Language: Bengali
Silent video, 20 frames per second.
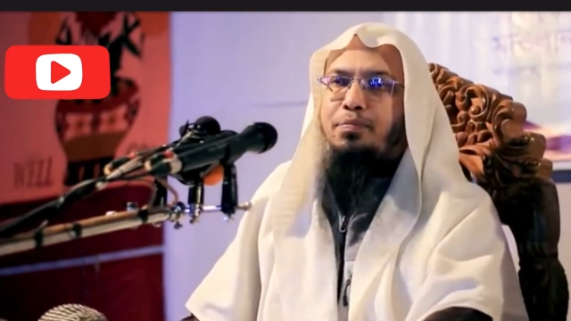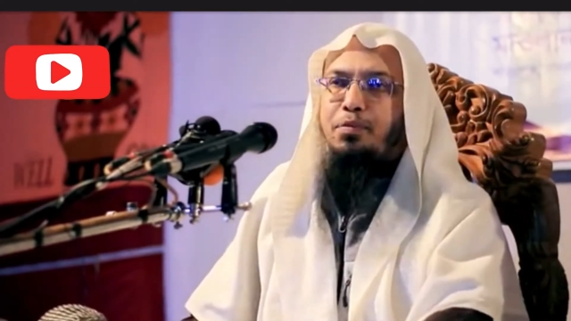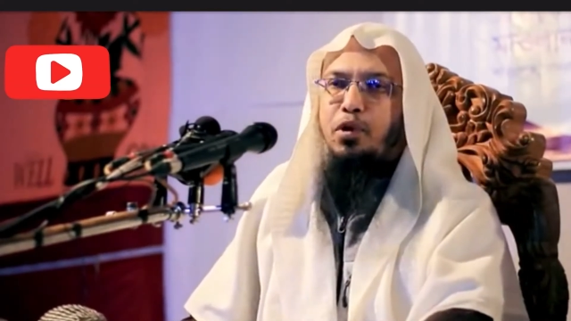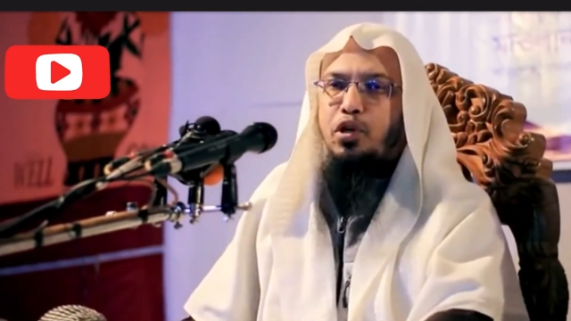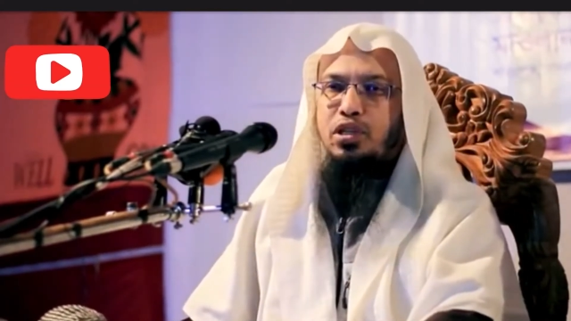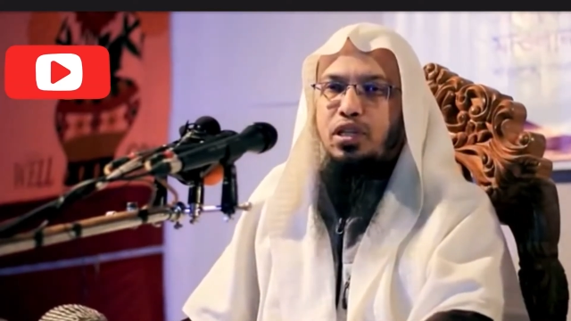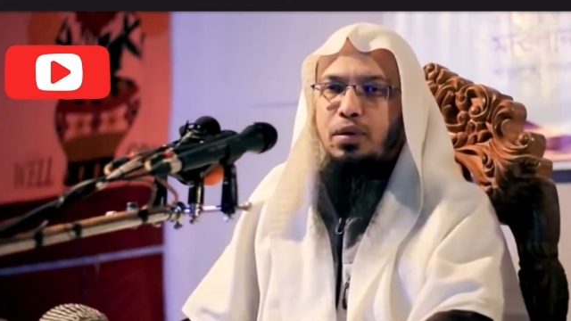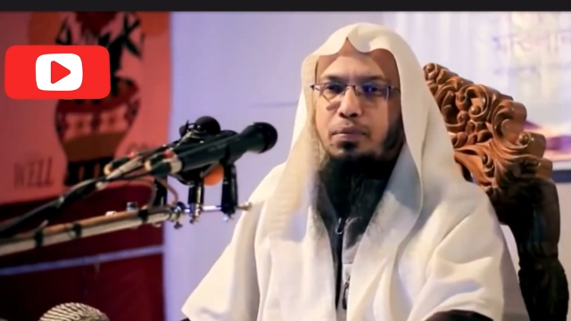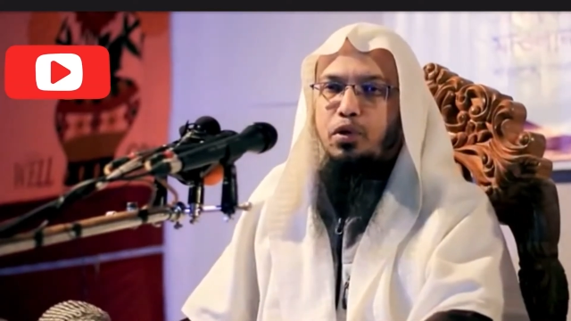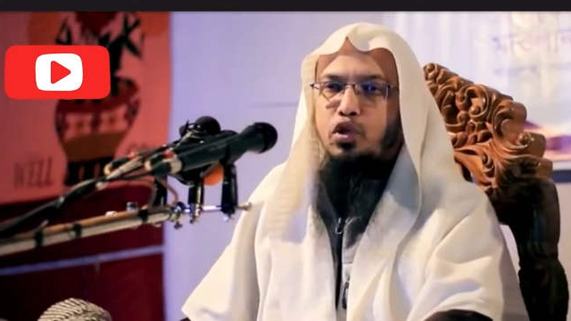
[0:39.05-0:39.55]

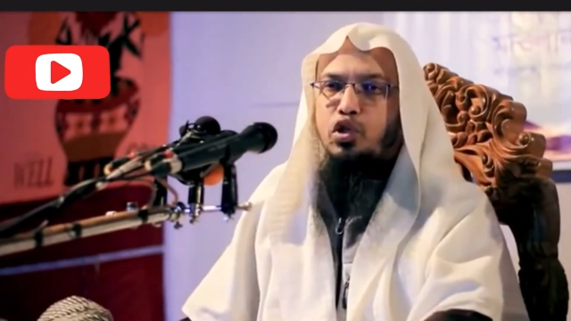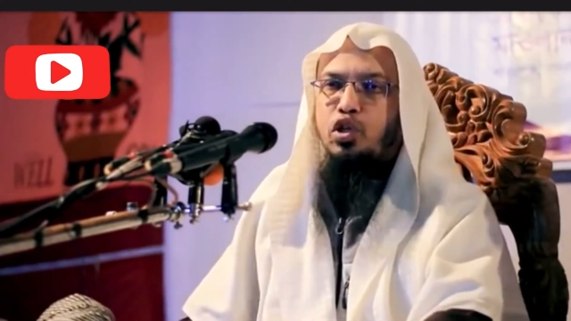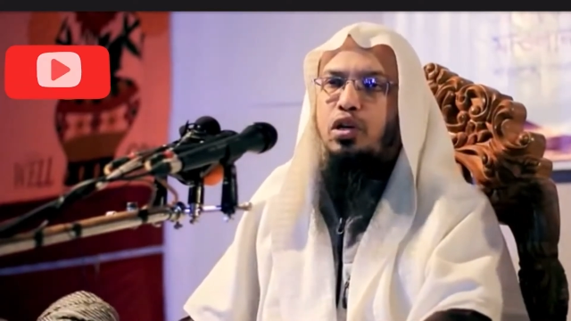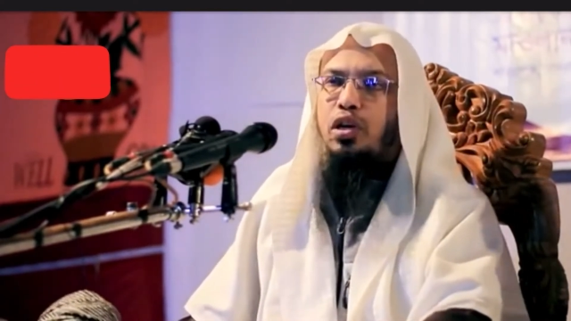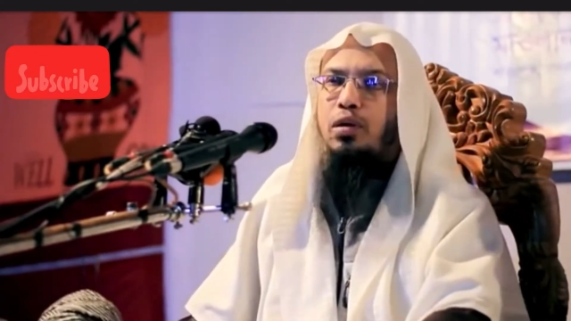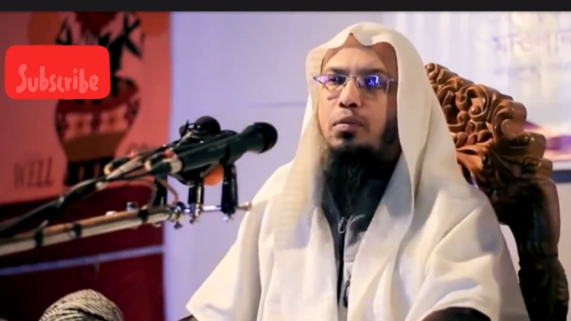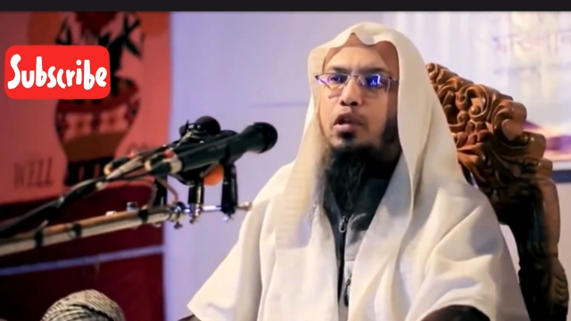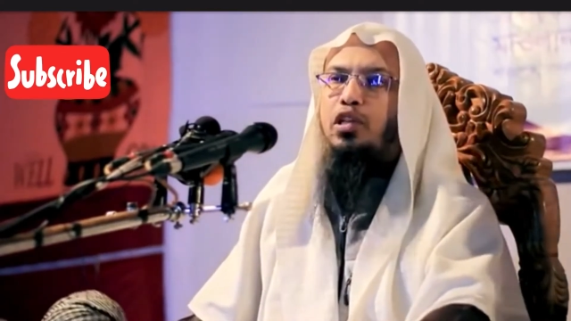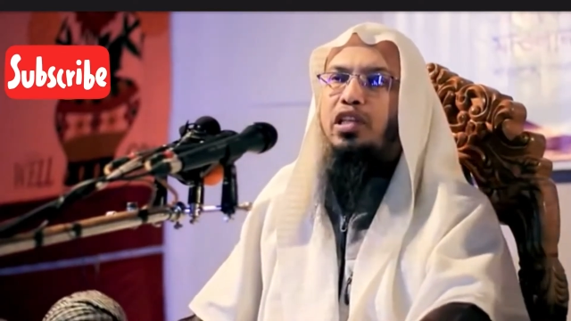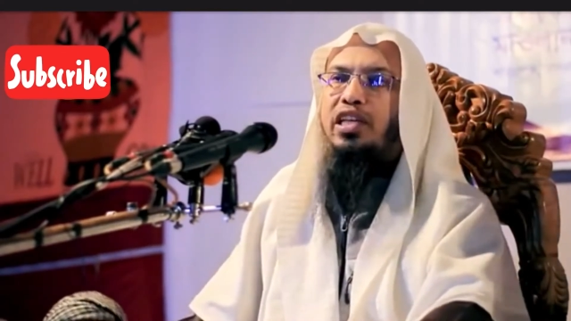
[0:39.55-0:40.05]
পর্দা প্রসঙ্গে
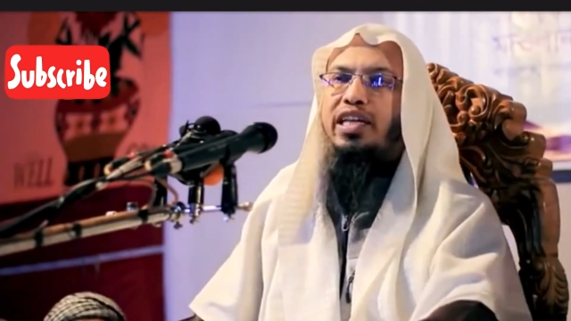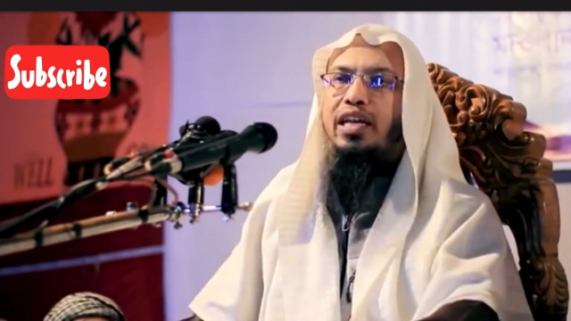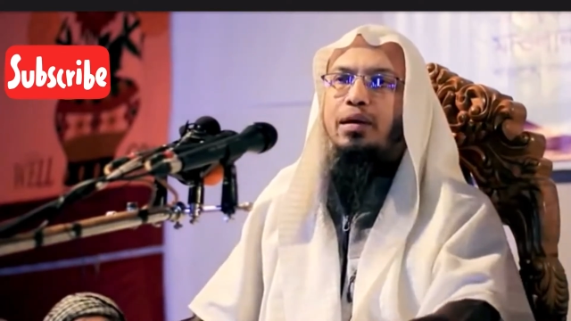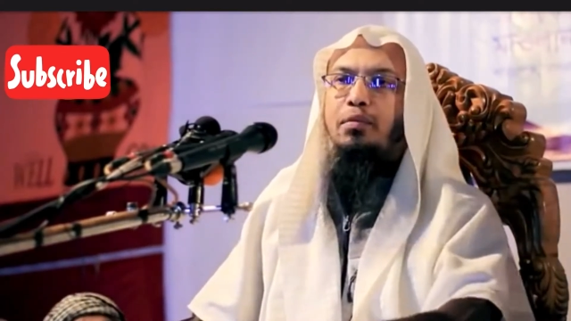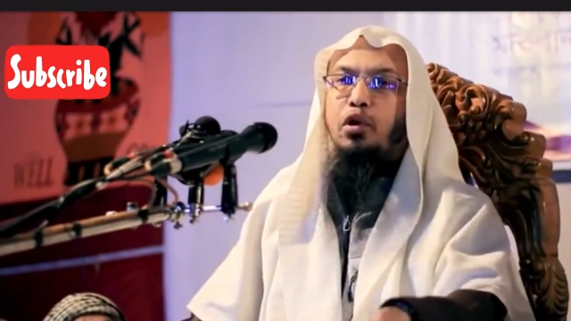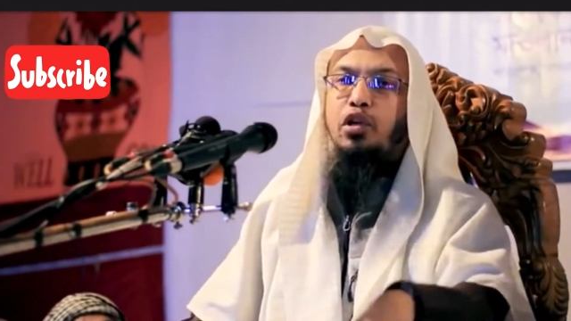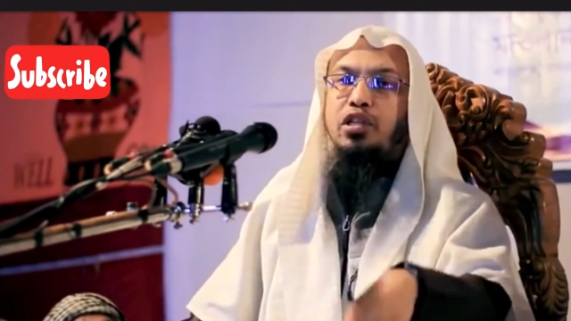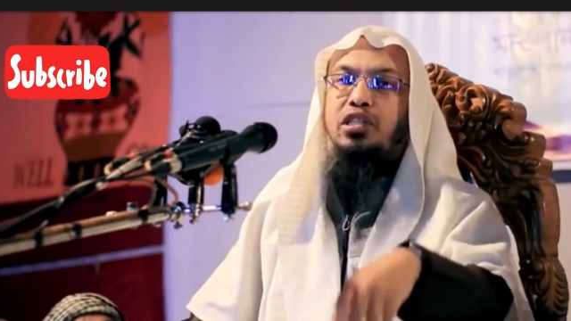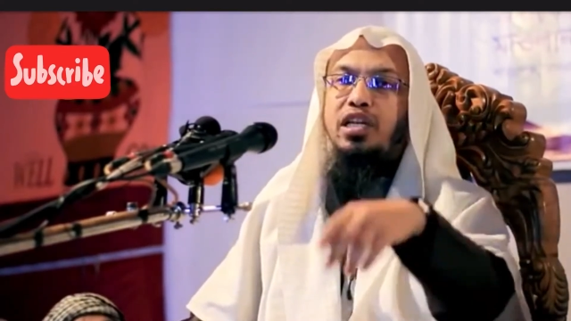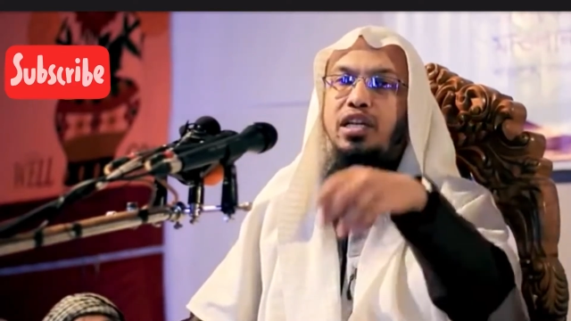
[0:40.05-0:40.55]
বলতে গিয়ে
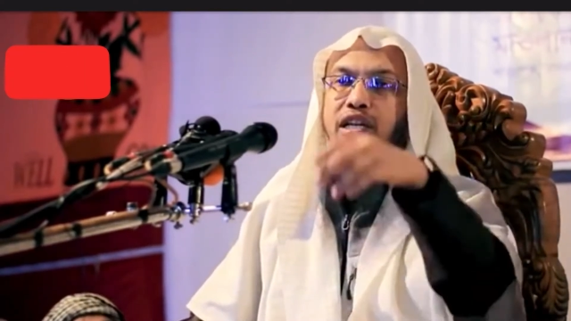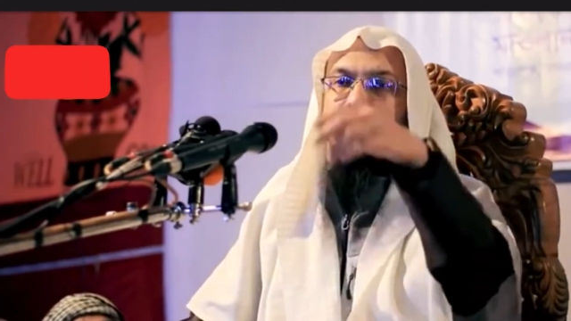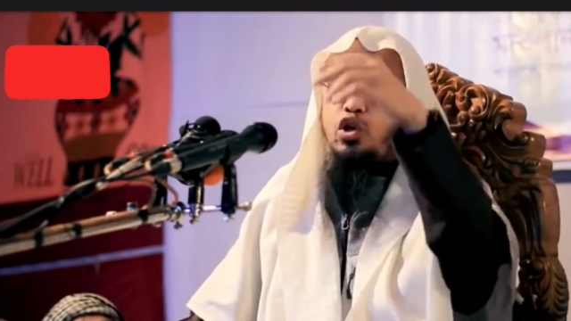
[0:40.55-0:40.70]
বলেছেন